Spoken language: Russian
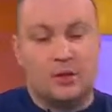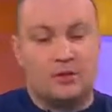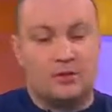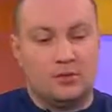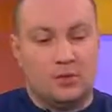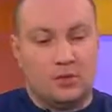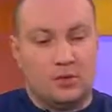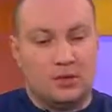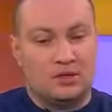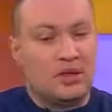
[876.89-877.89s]

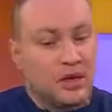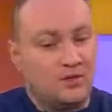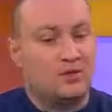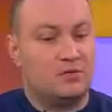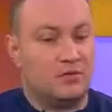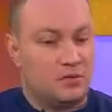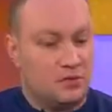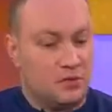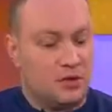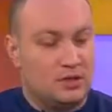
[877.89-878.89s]
Но, скорее всего,
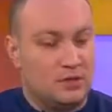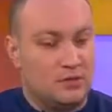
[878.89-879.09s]
ситуация